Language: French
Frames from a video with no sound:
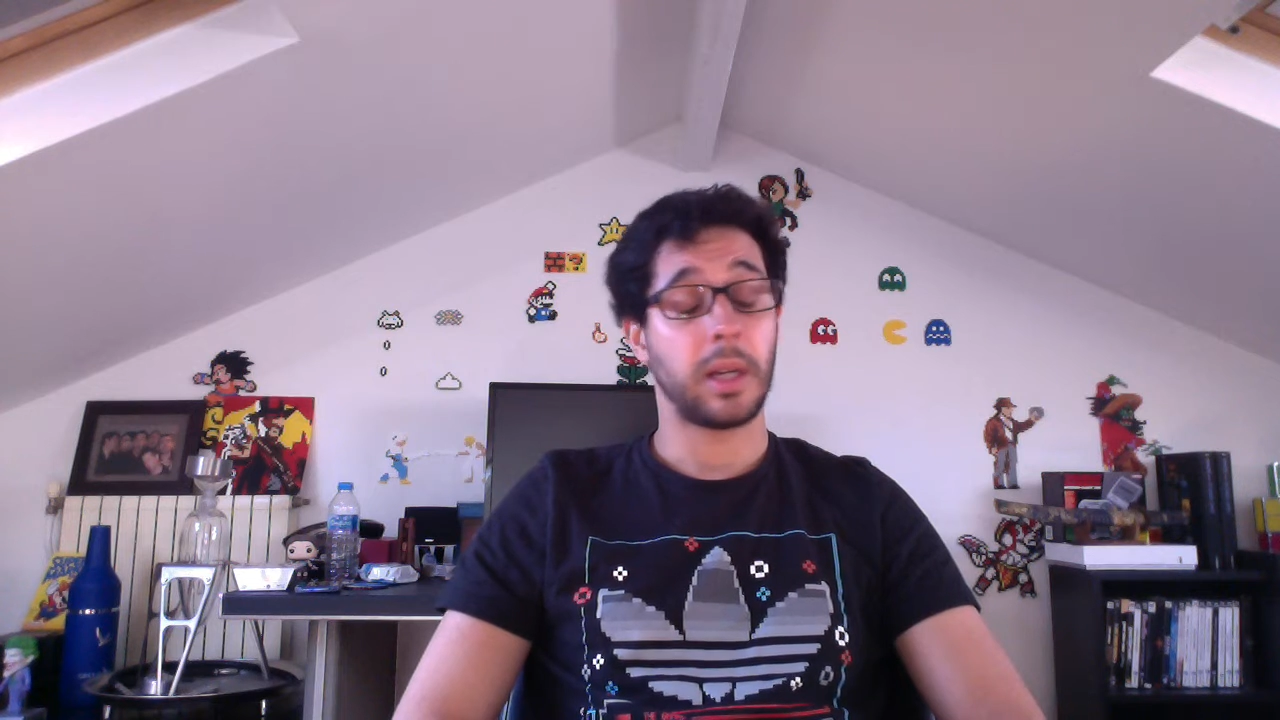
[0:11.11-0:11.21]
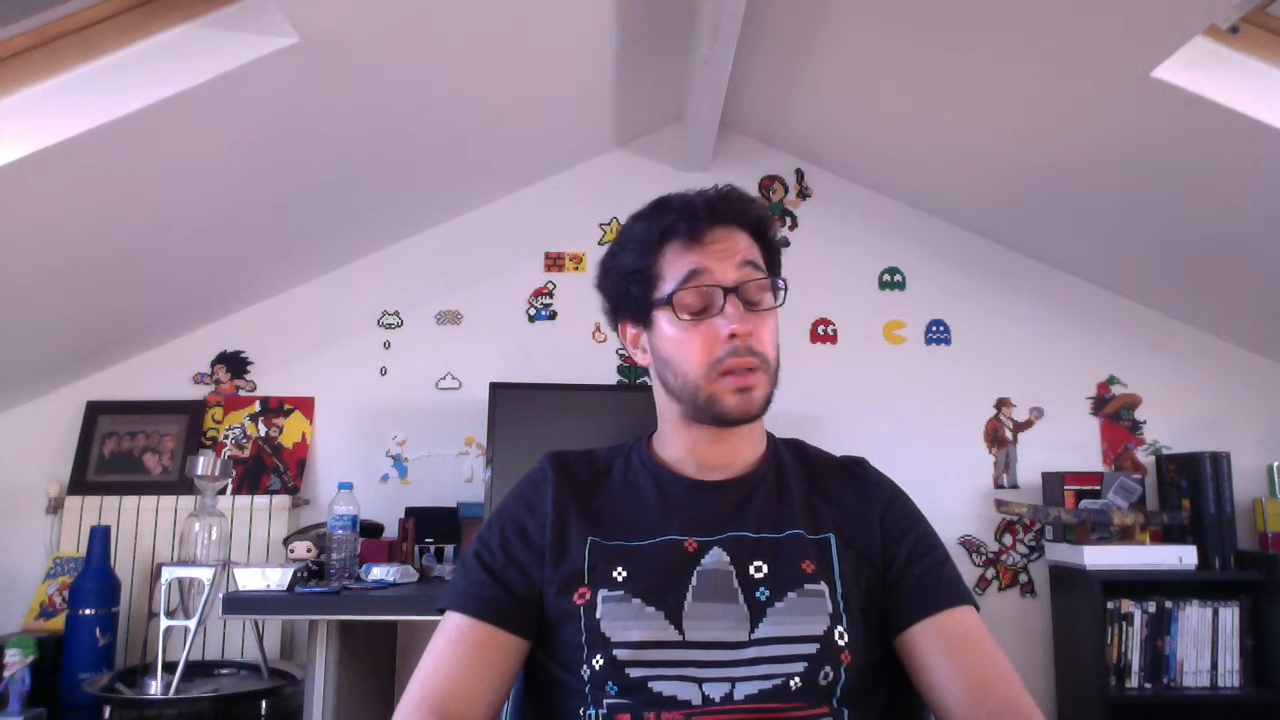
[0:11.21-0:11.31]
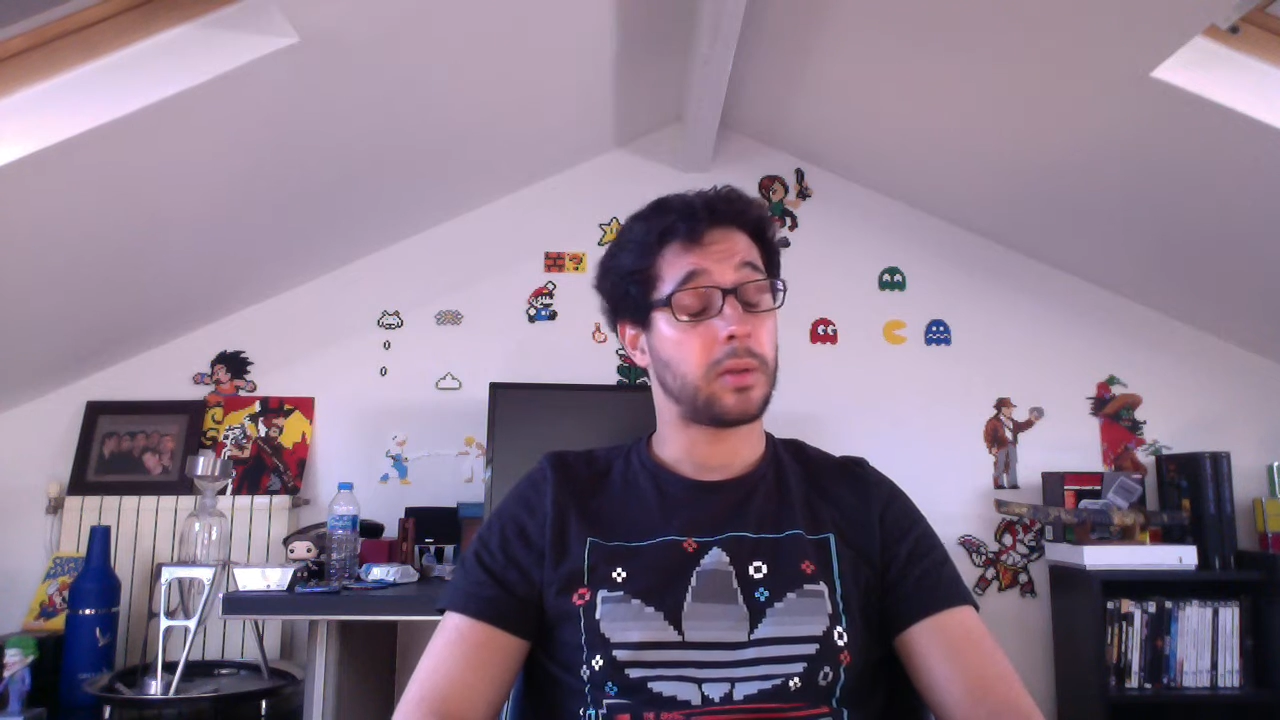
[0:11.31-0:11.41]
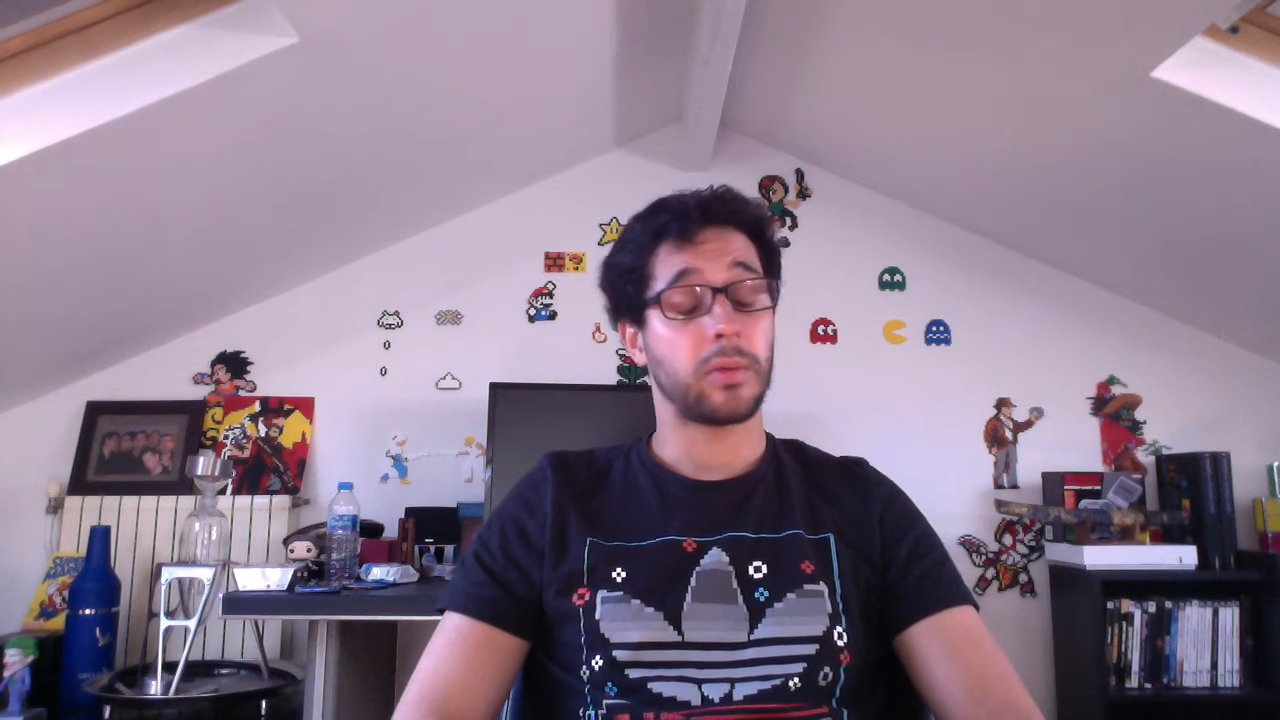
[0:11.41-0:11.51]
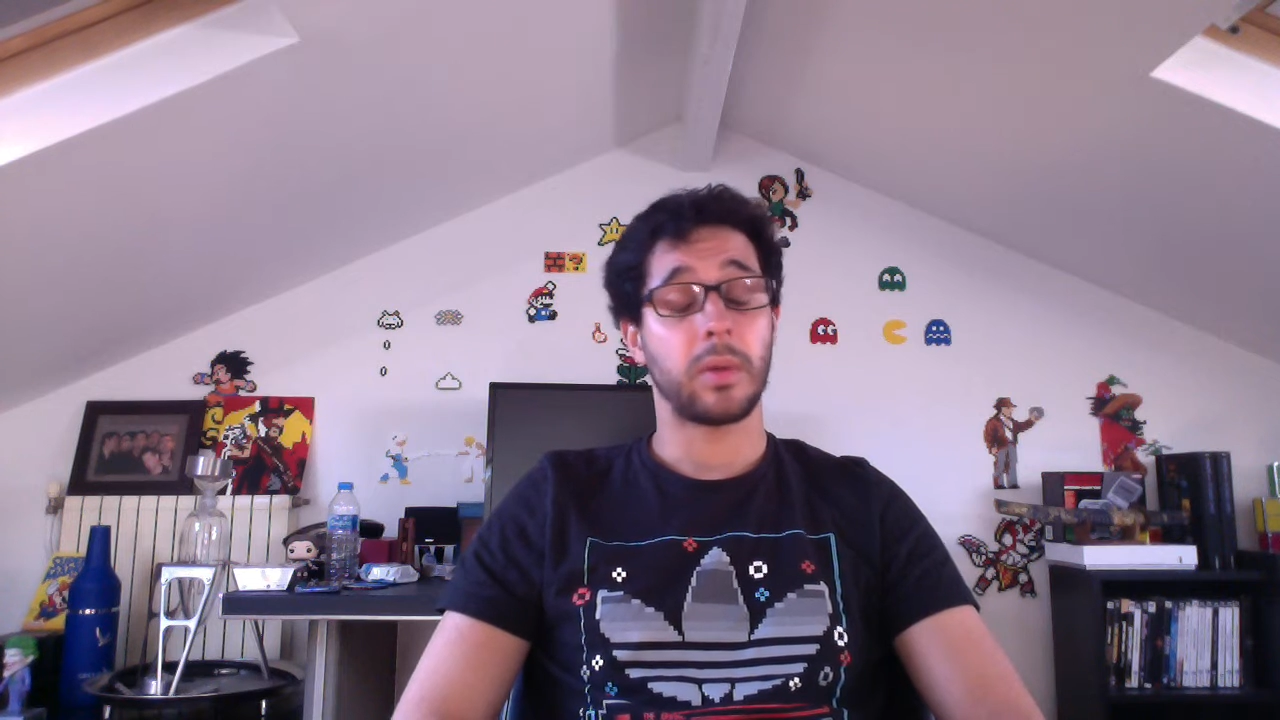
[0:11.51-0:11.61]

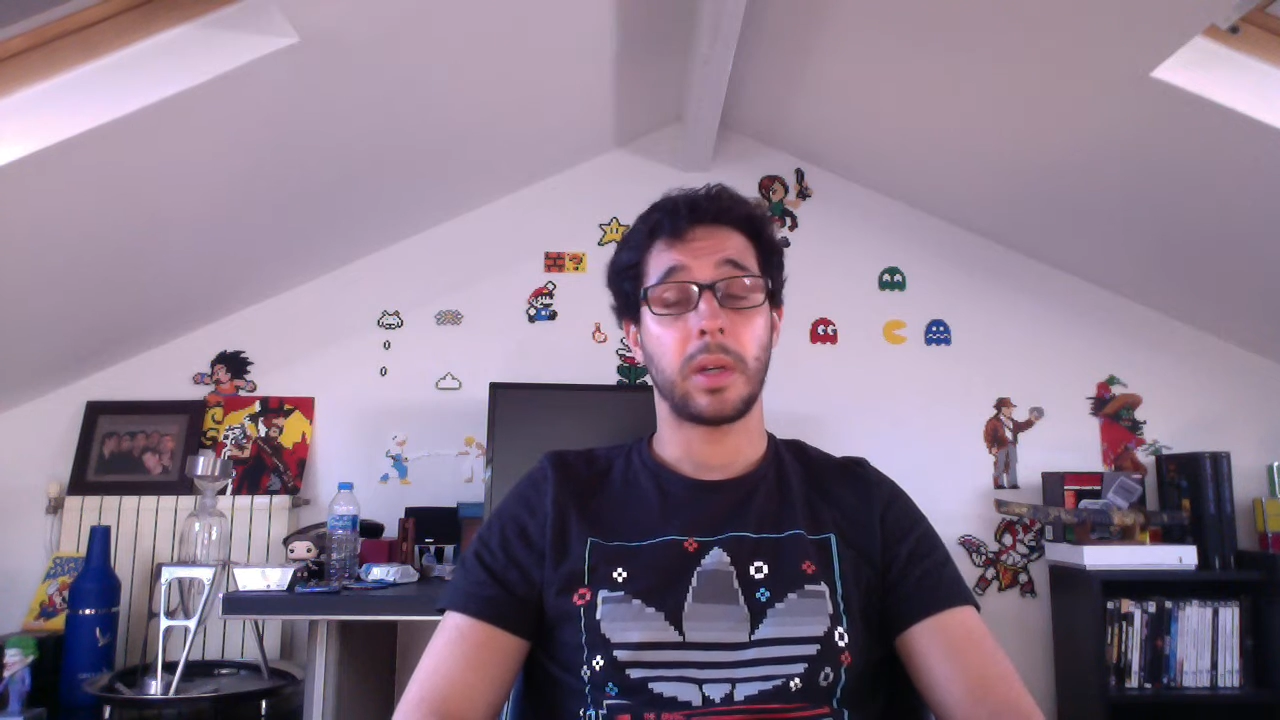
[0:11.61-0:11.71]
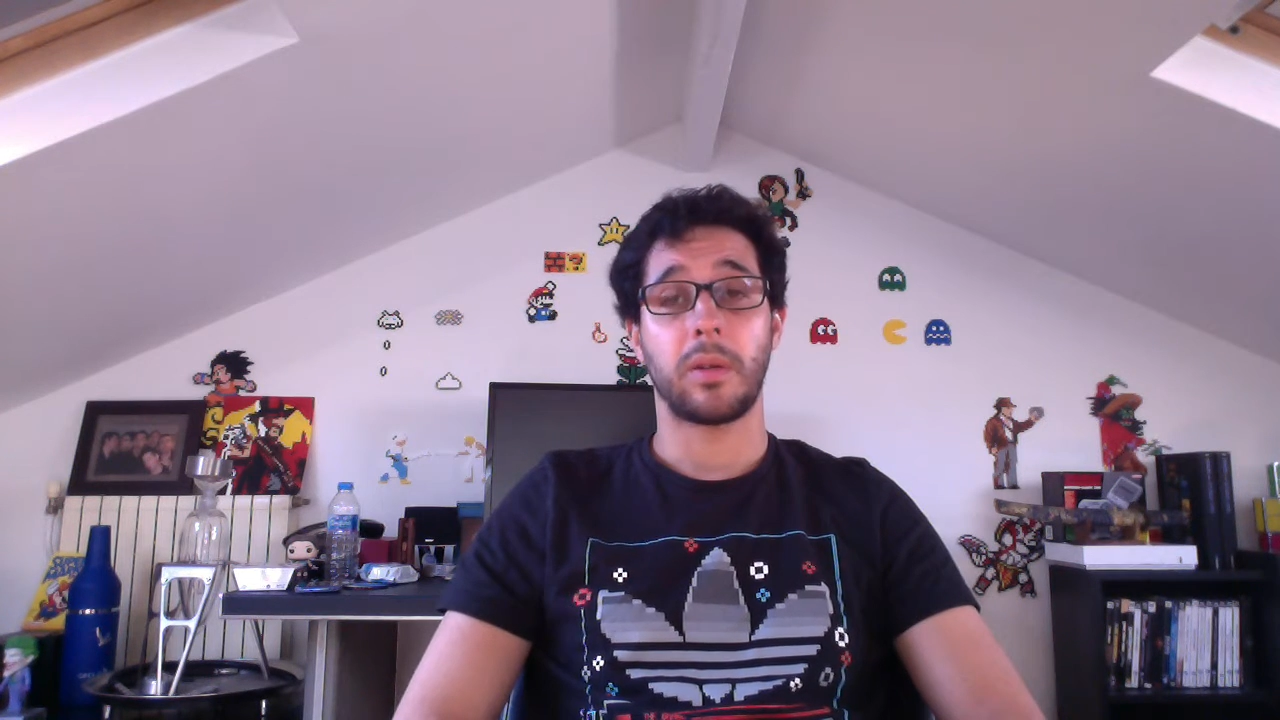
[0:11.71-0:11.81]
étant donné